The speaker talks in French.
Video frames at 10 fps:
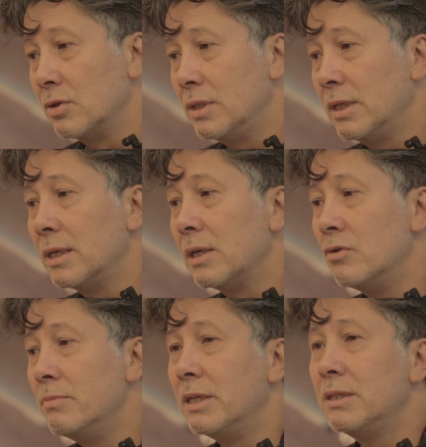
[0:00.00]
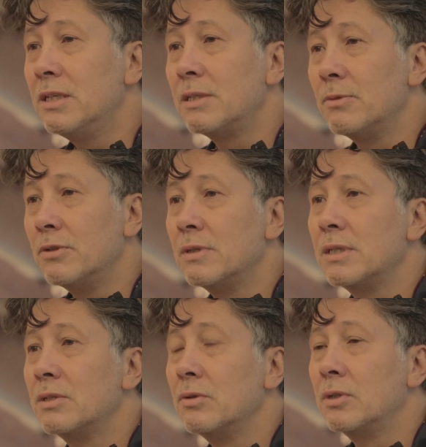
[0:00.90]
Je dirais l'humanisme de
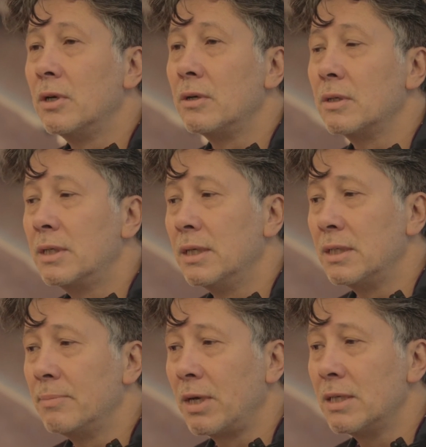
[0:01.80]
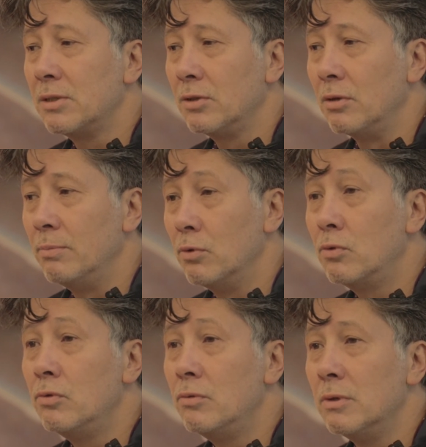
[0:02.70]
ces auteurs, qui était présent dans
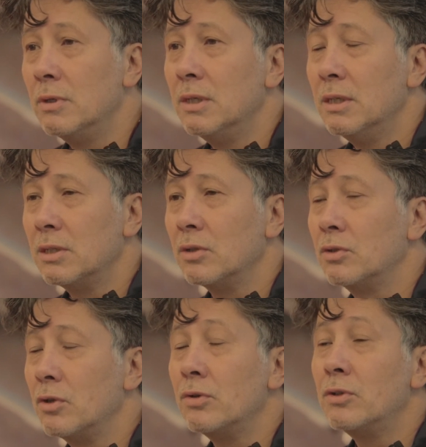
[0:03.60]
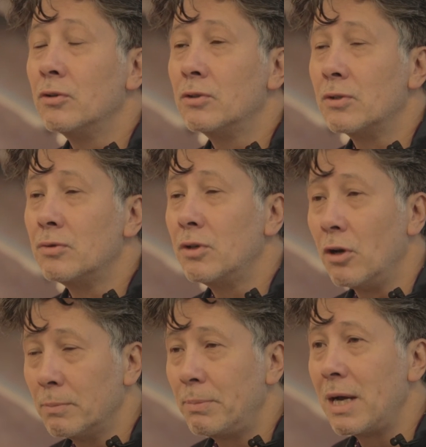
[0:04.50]
beaucoup, dans, une, dans une,
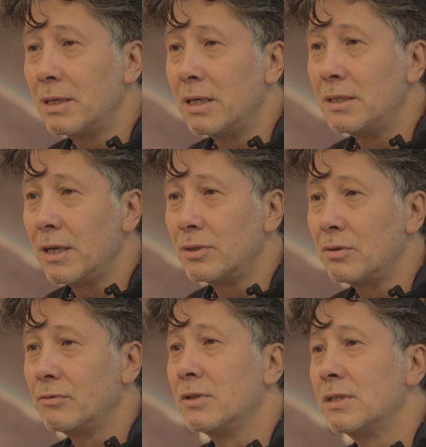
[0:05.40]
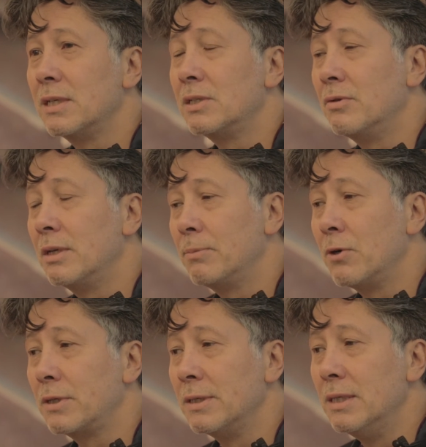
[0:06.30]
grande part de la littérature française de
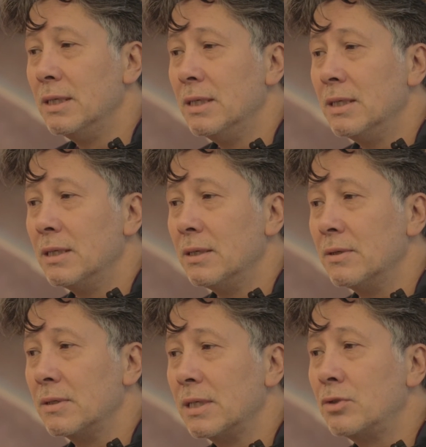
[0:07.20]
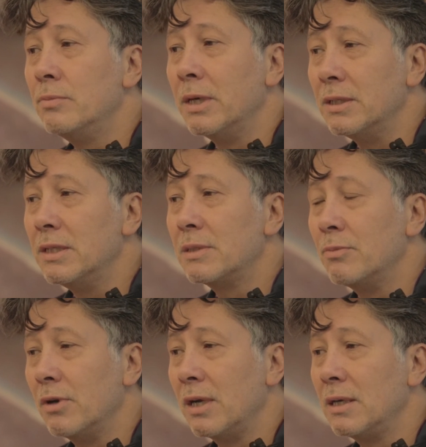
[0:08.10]
l'époque, euh, cet
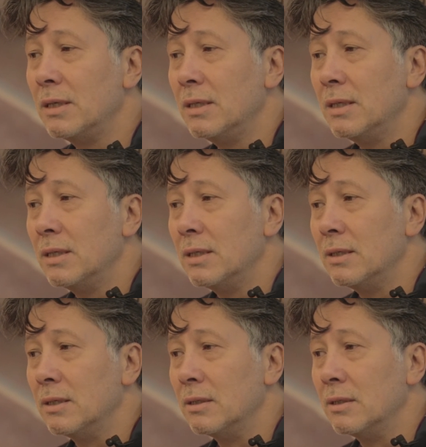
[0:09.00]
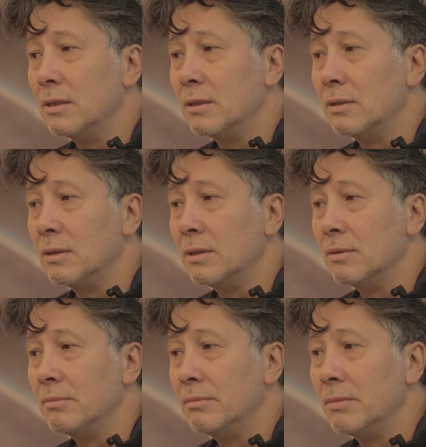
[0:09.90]
humanisme-là
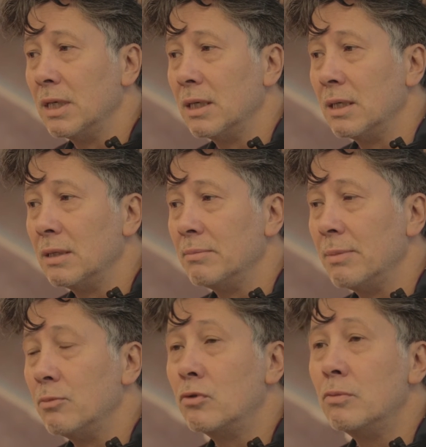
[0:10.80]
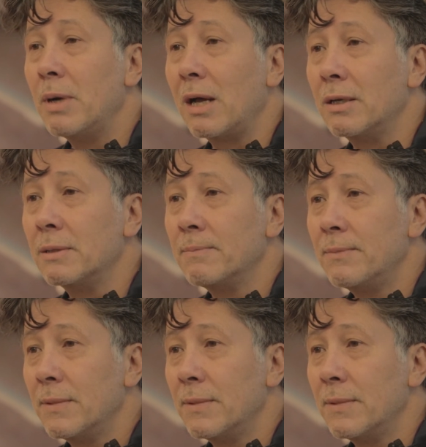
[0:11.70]
euh, m'a beaucoup parlé.